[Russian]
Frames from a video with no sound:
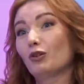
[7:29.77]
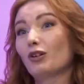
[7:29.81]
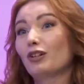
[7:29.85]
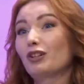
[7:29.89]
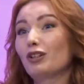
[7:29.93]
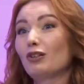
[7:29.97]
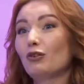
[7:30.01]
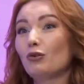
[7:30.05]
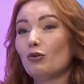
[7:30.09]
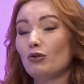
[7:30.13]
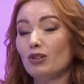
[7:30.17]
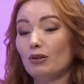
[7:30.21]

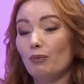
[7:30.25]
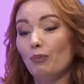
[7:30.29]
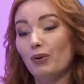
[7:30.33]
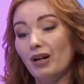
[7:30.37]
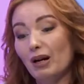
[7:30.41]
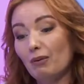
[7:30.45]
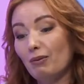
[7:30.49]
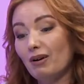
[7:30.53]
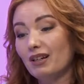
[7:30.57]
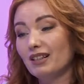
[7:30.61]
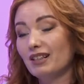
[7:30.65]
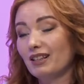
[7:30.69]
это нужно
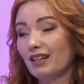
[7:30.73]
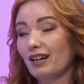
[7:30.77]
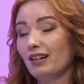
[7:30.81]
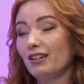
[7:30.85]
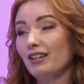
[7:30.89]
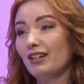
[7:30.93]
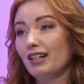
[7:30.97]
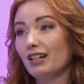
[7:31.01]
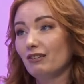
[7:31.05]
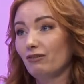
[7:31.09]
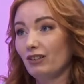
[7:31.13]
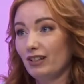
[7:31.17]
прямо
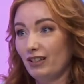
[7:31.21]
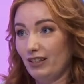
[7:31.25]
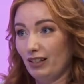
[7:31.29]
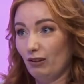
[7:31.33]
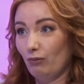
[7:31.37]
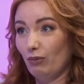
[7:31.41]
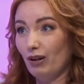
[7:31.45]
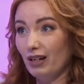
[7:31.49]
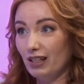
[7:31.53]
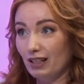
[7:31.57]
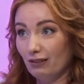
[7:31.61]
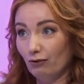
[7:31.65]
отсканировать
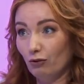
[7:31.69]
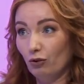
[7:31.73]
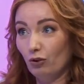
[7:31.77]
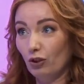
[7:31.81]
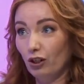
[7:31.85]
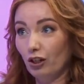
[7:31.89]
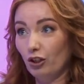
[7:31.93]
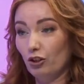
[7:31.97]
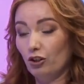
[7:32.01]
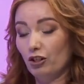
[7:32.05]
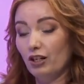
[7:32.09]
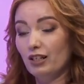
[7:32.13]
себя, свою
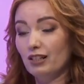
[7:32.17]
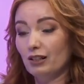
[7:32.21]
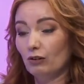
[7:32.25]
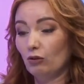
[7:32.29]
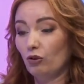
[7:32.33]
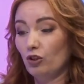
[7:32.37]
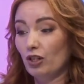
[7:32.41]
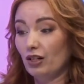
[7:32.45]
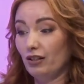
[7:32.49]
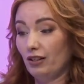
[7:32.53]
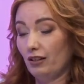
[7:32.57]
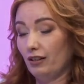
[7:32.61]
речь и
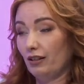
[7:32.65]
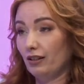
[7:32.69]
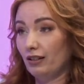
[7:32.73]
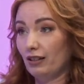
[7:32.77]
исключать эти